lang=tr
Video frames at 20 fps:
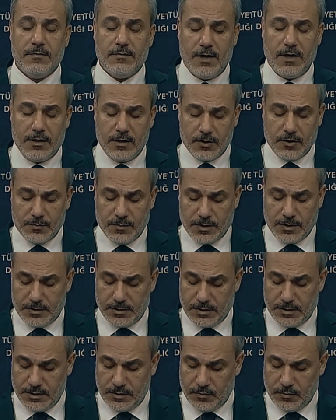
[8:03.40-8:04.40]
ve anlaşmanın
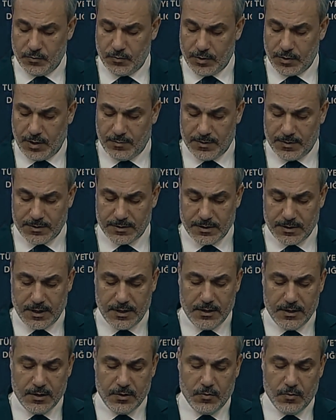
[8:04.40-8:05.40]
e, uygulanmasında
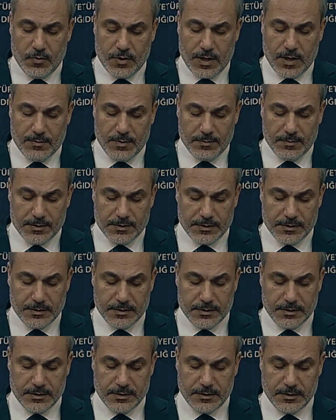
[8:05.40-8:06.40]
önemli bir
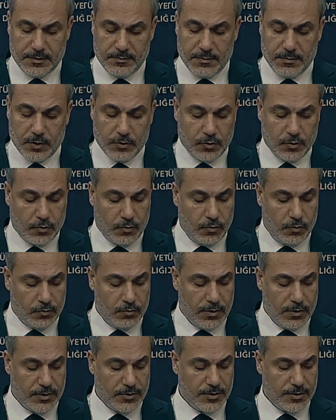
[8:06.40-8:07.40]
e, metot
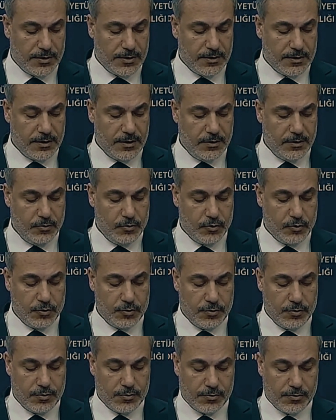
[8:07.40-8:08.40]
olduğunu açıkçası
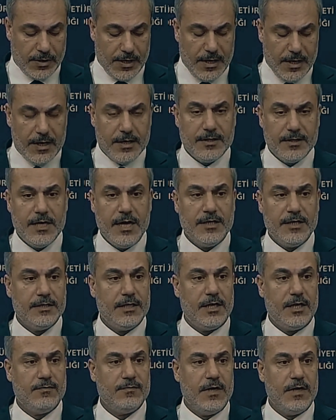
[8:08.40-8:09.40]
düşünüyoruz. Diğer
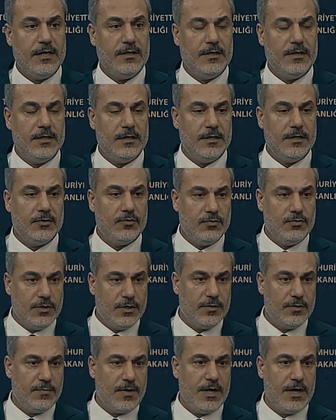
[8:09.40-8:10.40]
taraftan e, gün
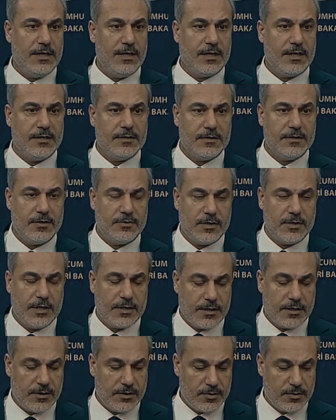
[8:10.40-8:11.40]
itibariyle gazeteci
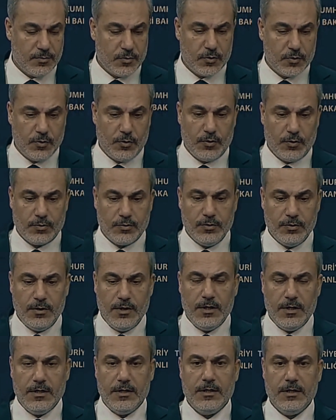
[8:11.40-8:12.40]
arkadaşımız sordu.
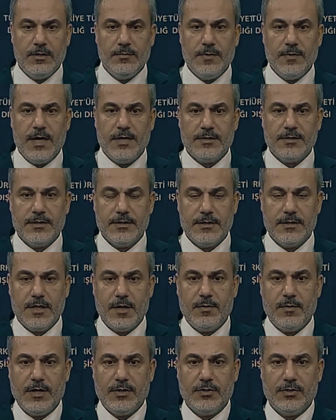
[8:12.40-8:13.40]
E, bazı
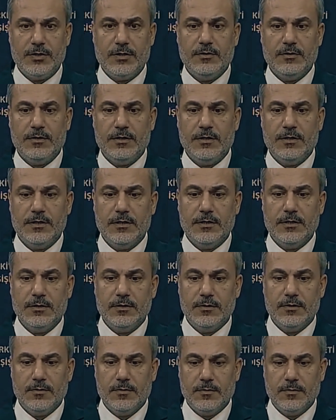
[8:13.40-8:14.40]
yabancı e,
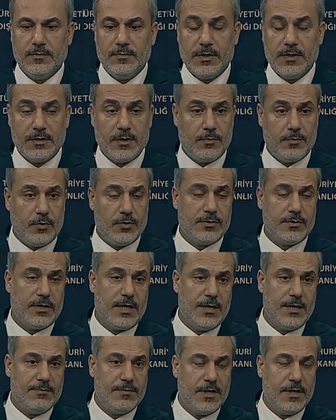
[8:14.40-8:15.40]
pasaport
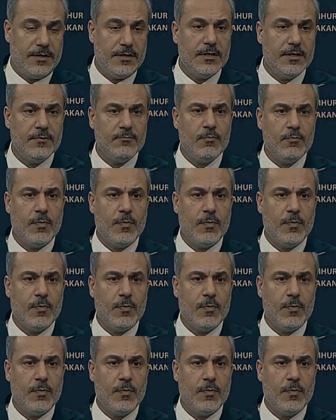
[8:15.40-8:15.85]
sahiplerinin